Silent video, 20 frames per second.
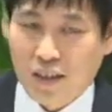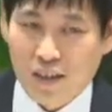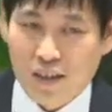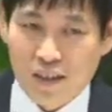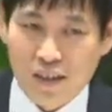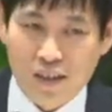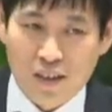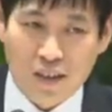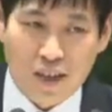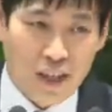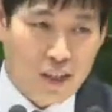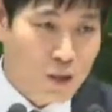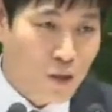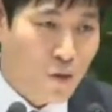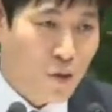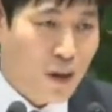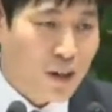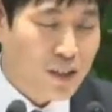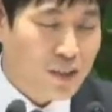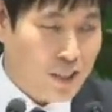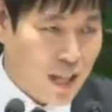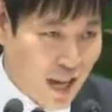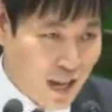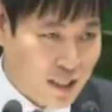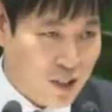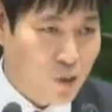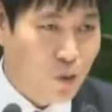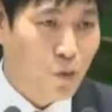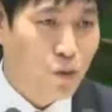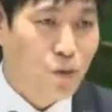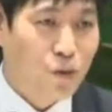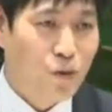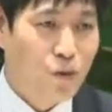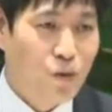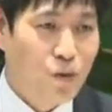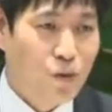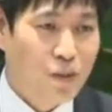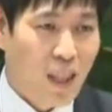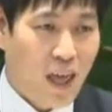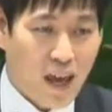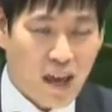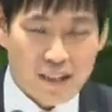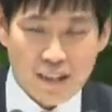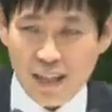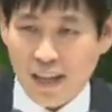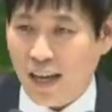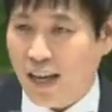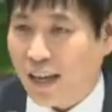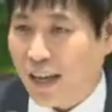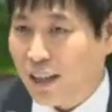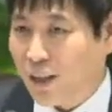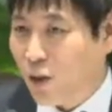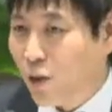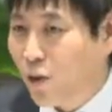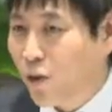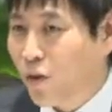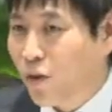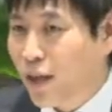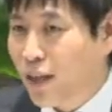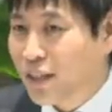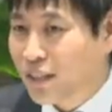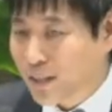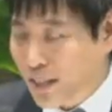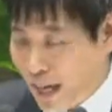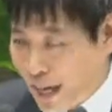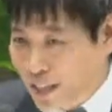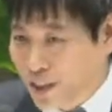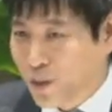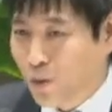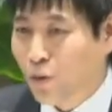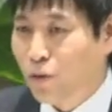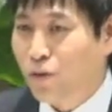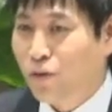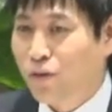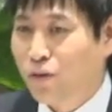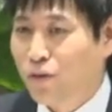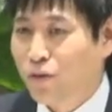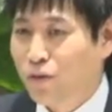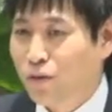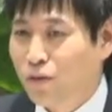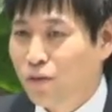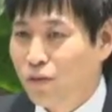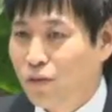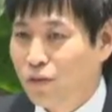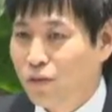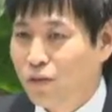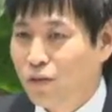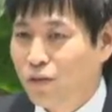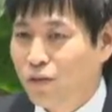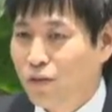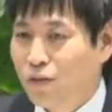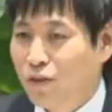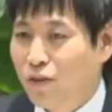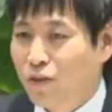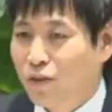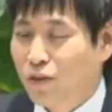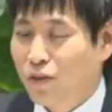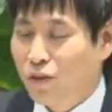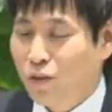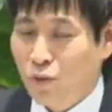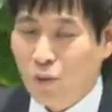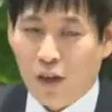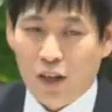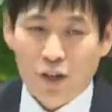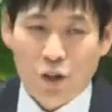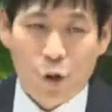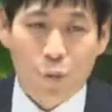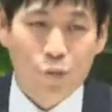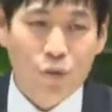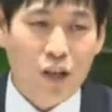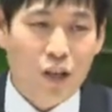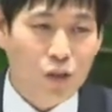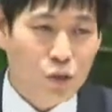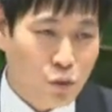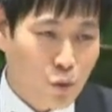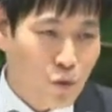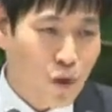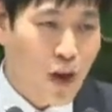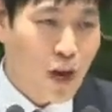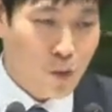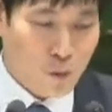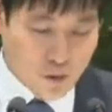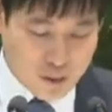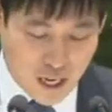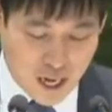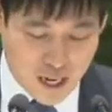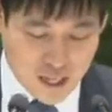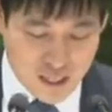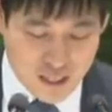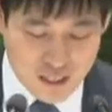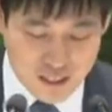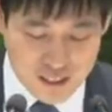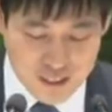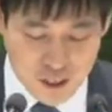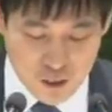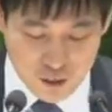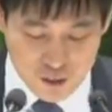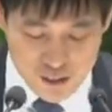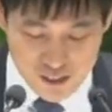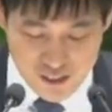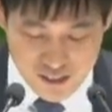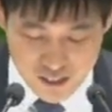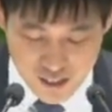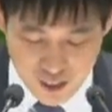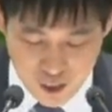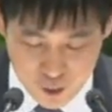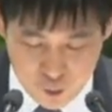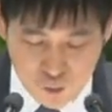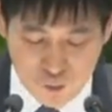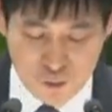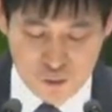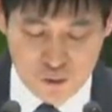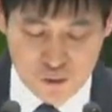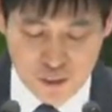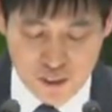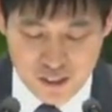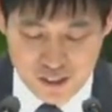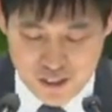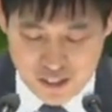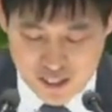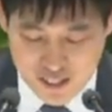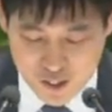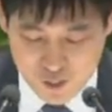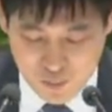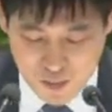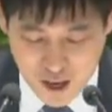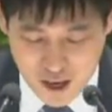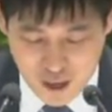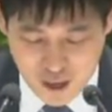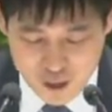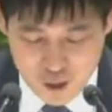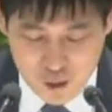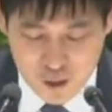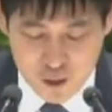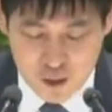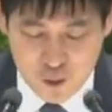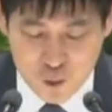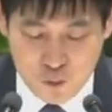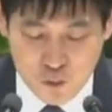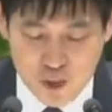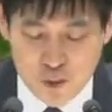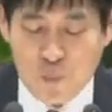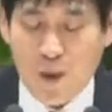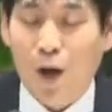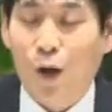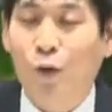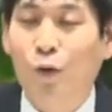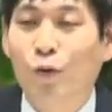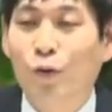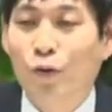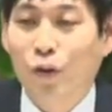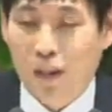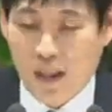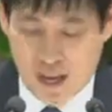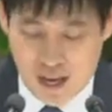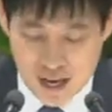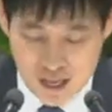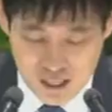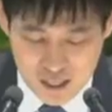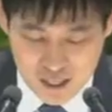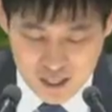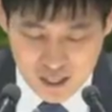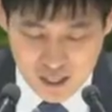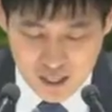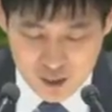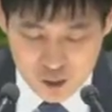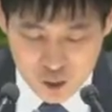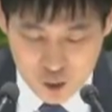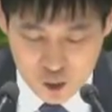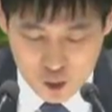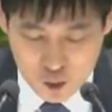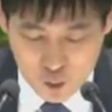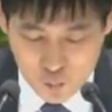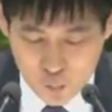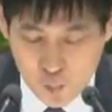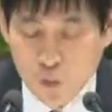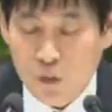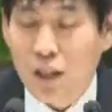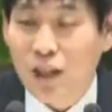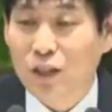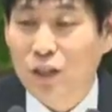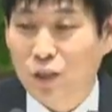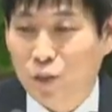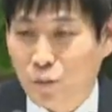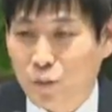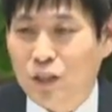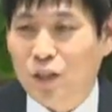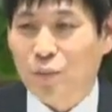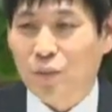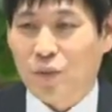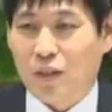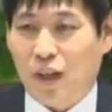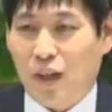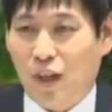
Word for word: 예전과는 다르고 내가 생각했던 것과는 다르고 또한 너무나 초라하고 작게 느껴질지라도 지금 내가 서 있는 곳이 바로 하나님께서 보내신 곳입니다.